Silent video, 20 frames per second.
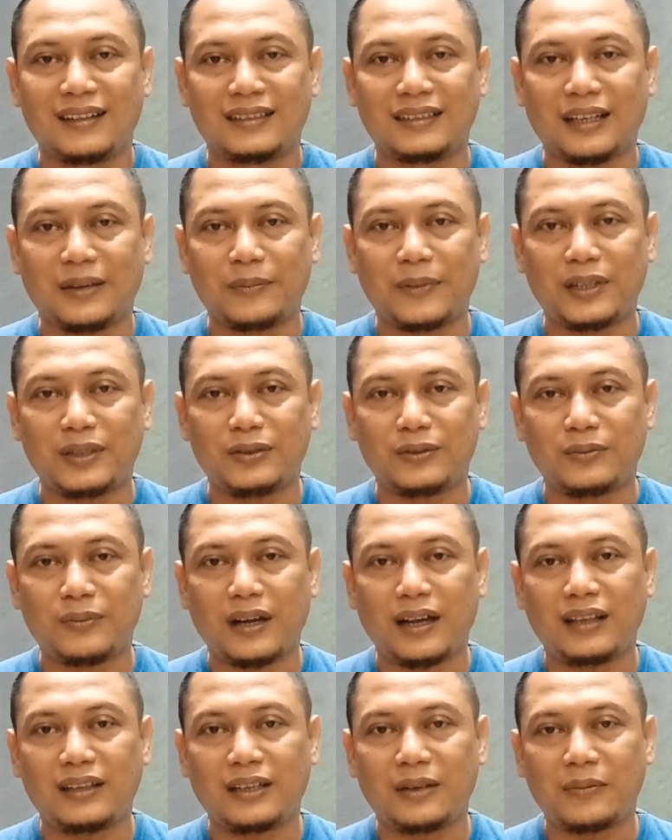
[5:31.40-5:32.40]
Sampai
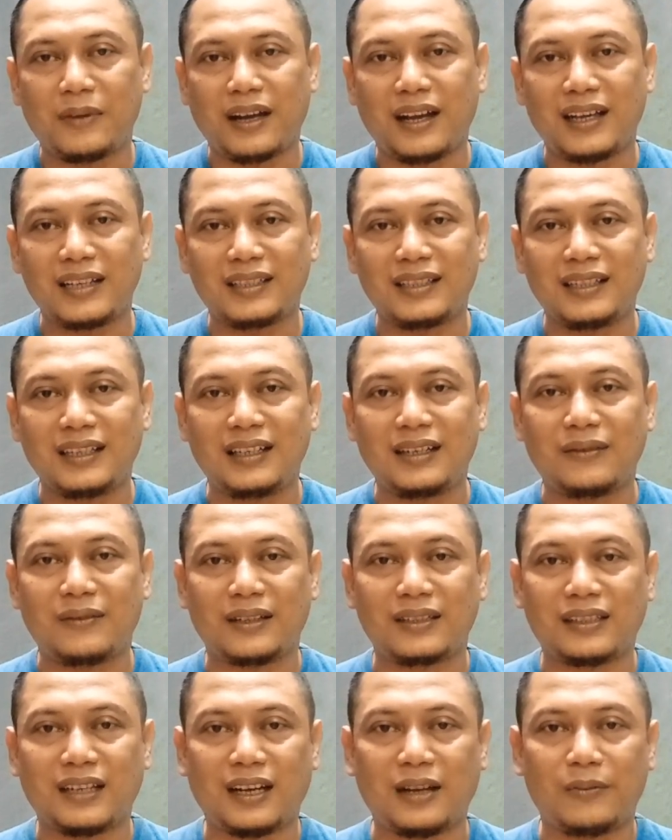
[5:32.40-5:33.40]
jumpa, terima kasih.
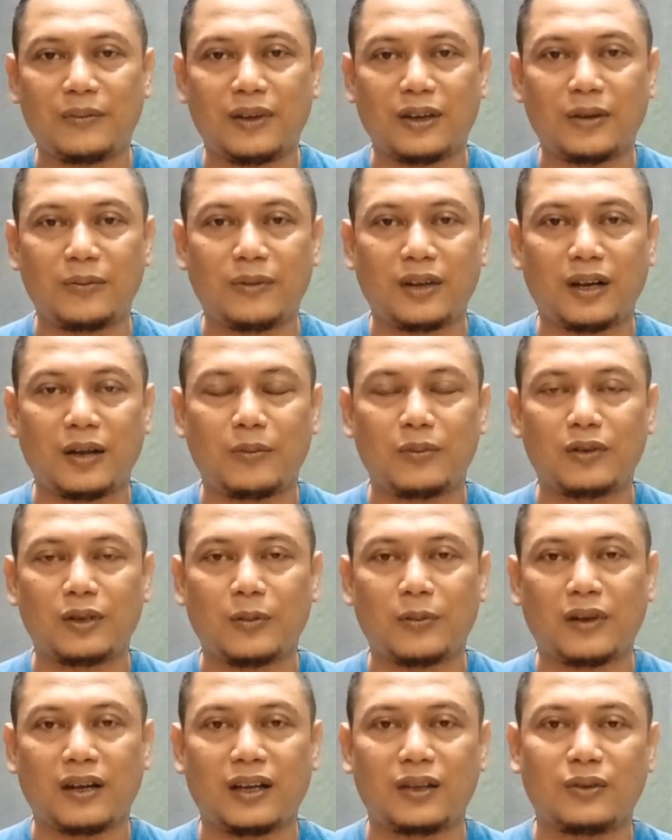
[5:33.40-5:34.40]
Wassalamualaikum
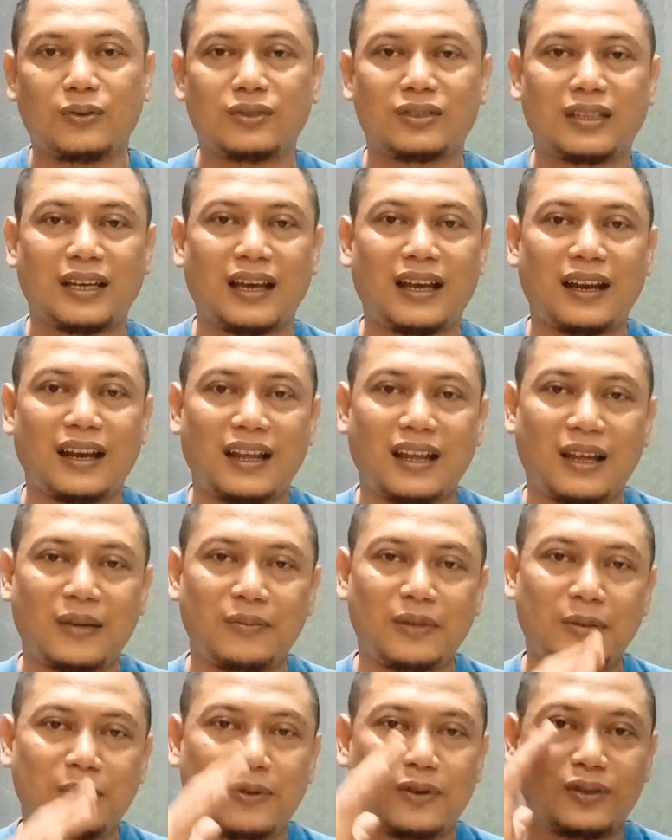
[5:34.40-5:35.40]
warahmatullahi wabarakatuh.
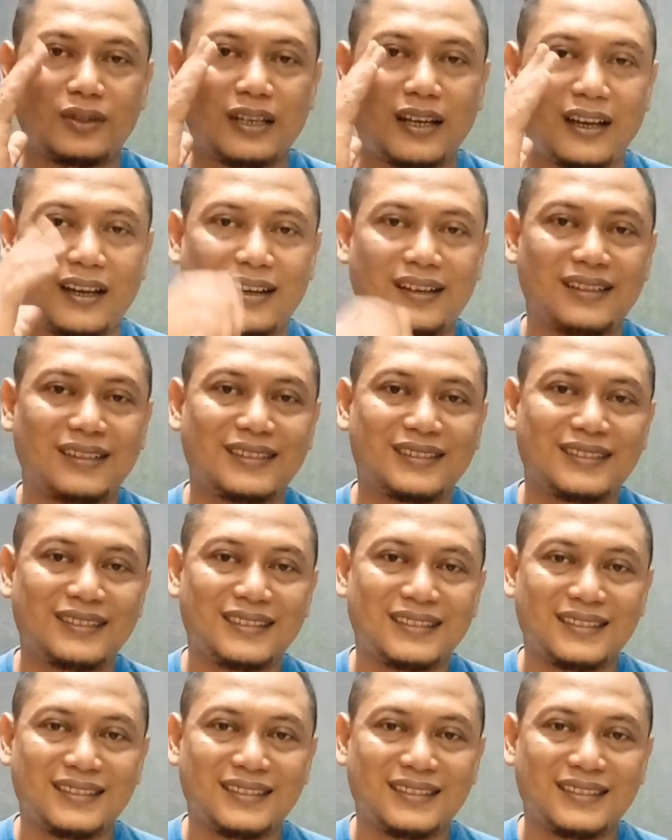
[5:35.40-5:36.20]
Salam hipnosa.